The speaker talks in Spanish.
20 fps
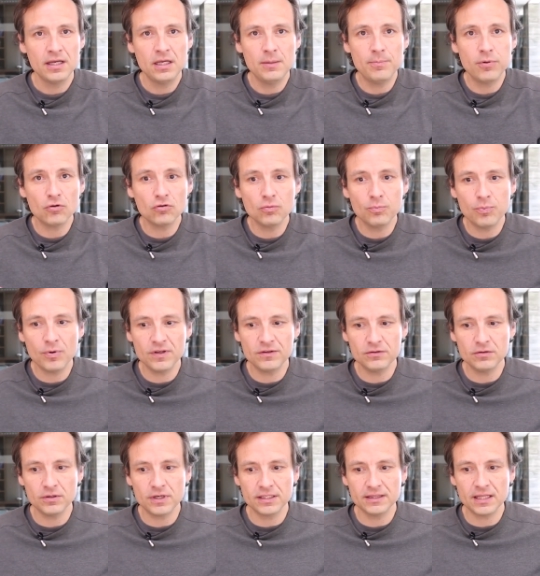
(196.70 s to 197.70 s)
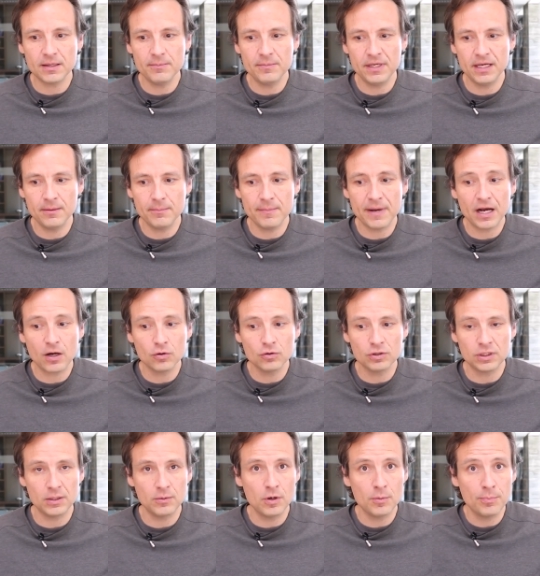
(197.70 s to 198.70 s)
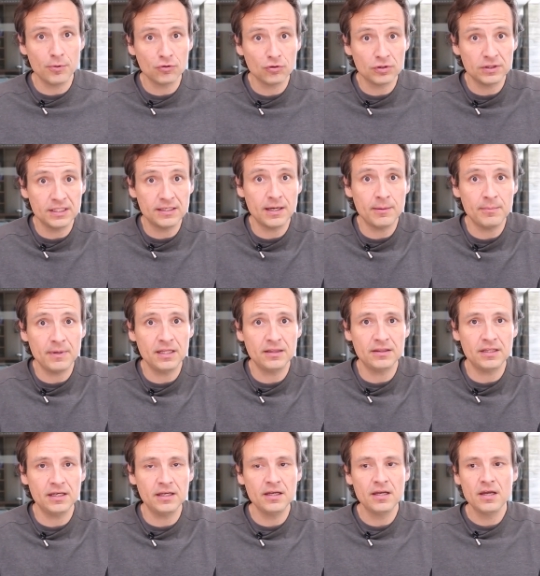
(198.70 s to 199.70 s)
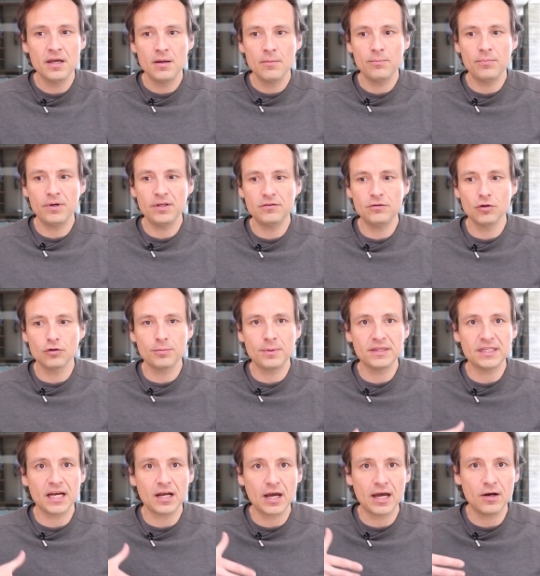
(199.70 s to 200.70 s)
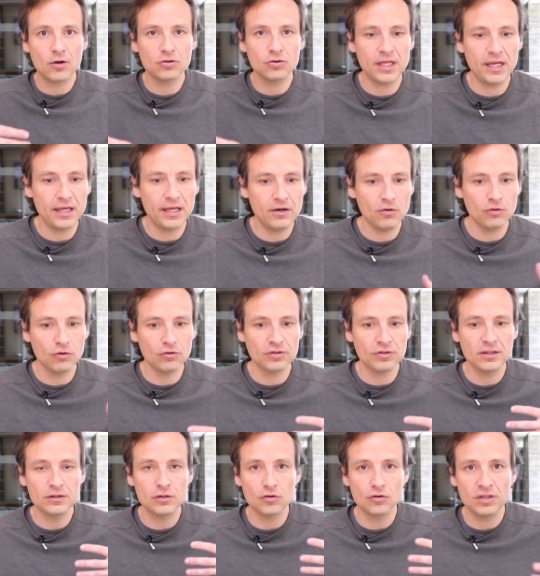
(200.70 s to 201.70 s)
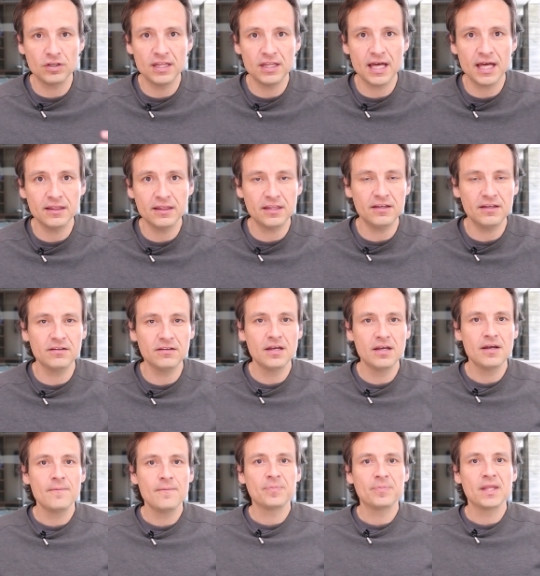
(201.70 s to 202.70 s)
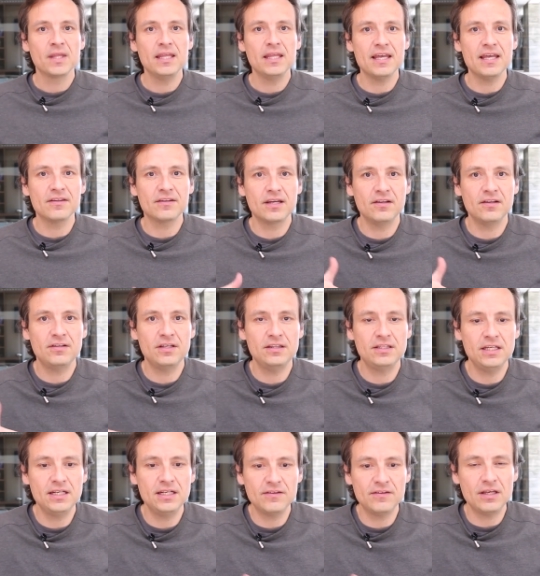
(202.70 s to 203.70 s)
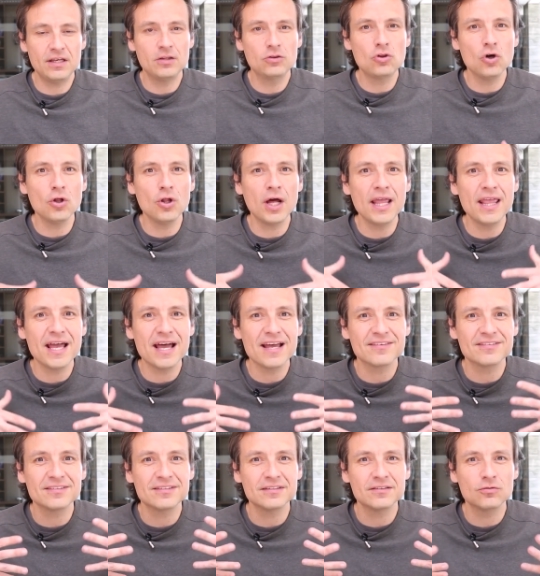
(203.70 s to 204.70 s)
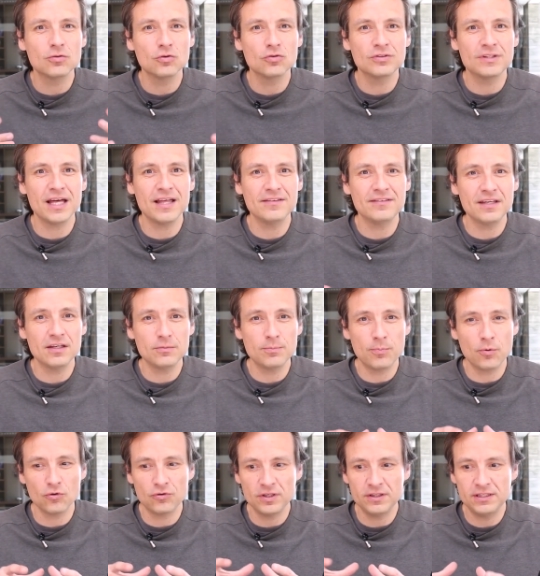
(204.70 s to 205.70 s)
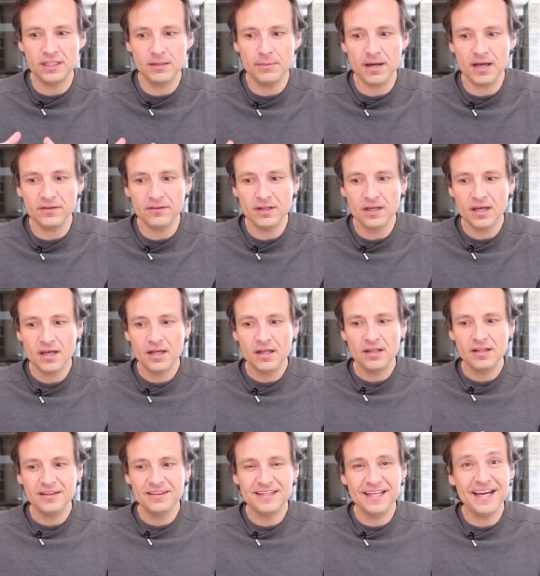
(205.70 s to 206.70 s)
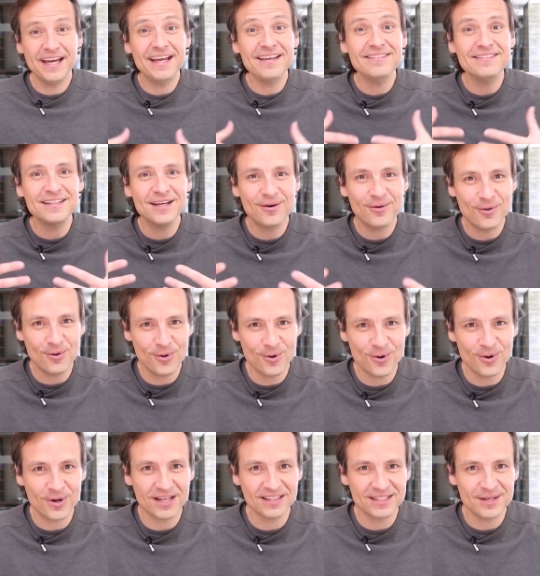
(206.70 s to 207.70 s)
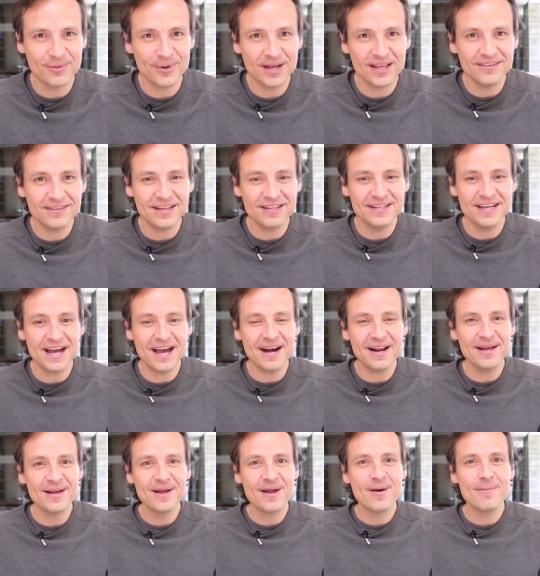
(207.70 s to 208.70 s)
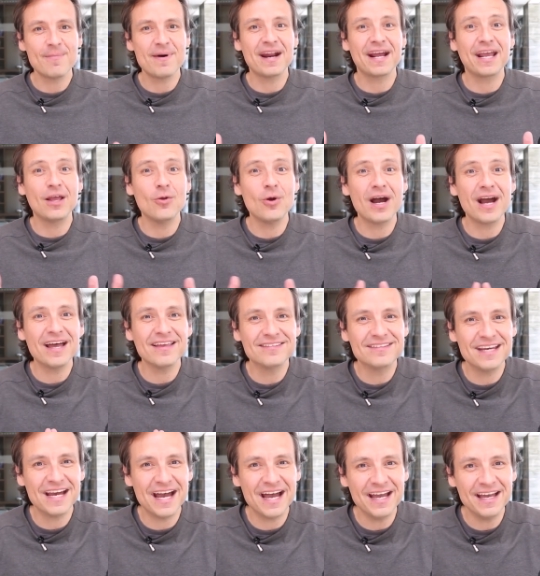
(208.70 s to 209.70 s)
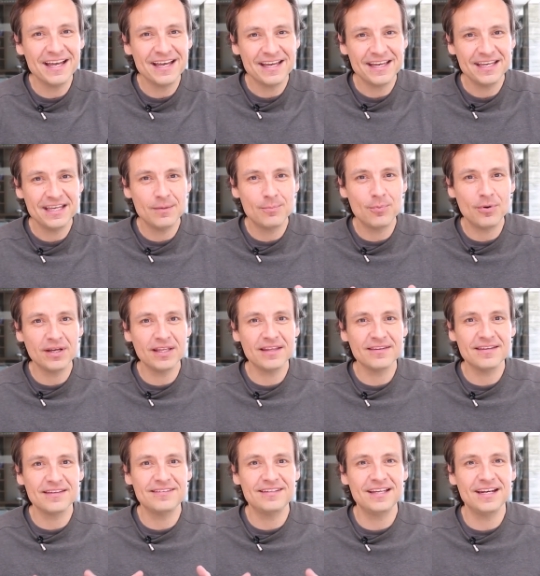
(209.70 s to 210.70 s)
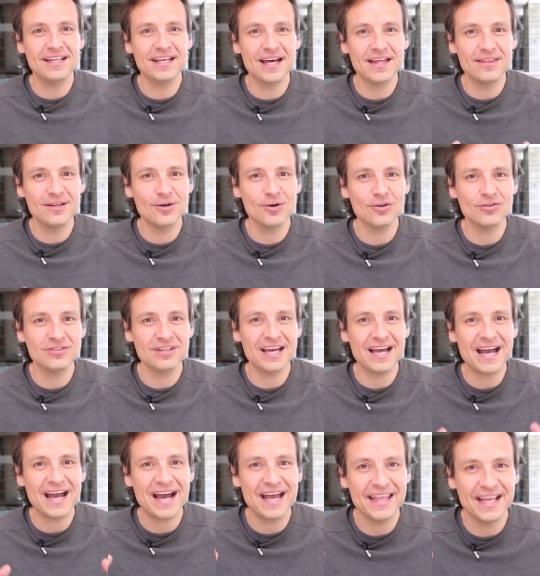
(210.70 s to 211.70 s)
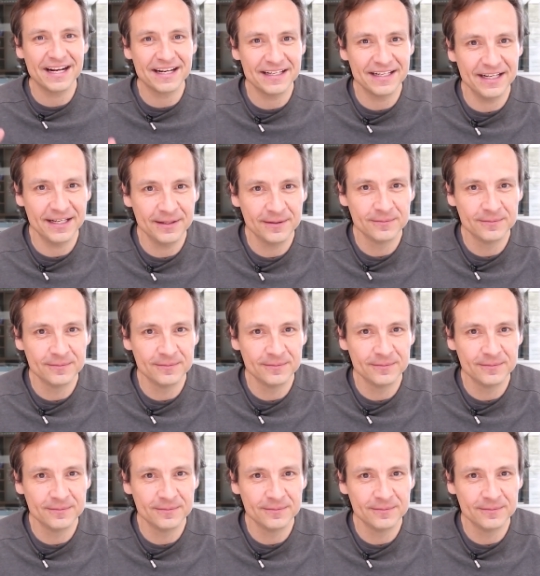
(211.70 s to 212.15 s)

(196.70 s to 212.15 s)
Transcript: Y por supuesto que también va a contribuir positivamente pues los betacarotenos, los antioxidantes, las quercitinas y todas las sustancias positivas de este jugo que te voy a enseñar para que lo hagas ya y puedas decirle adiós al acné.